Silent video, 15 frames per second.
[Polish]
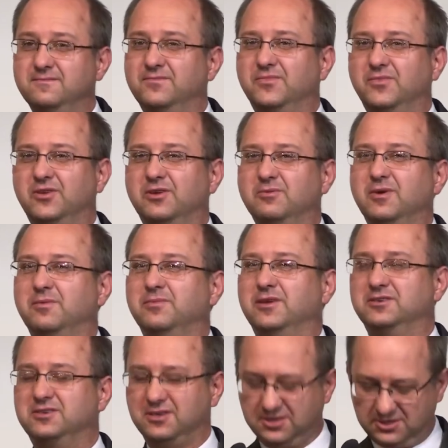No i mam
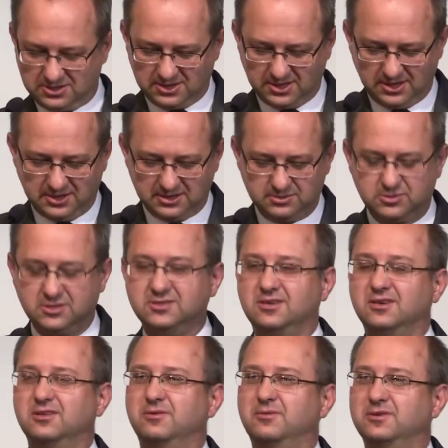nadzieję, że dla nas
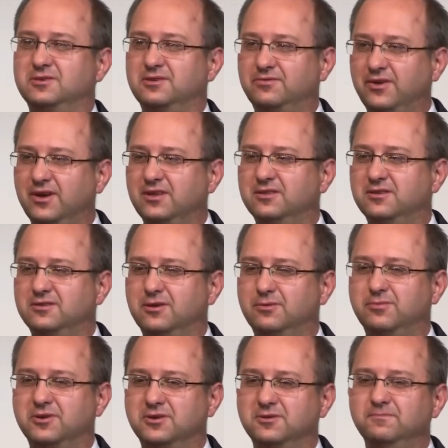wszystkich to będzie fajny,
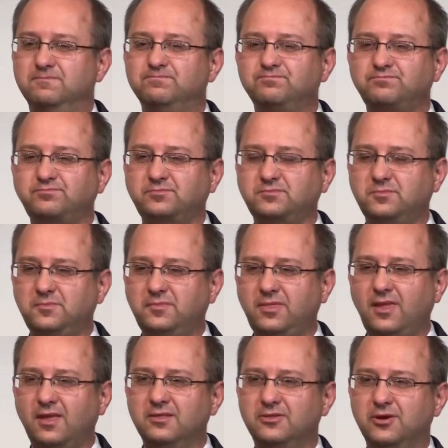dobry,
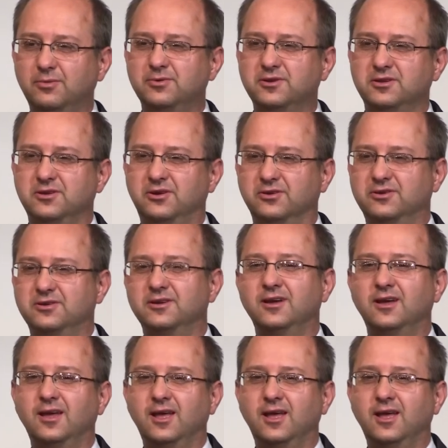dobry rok.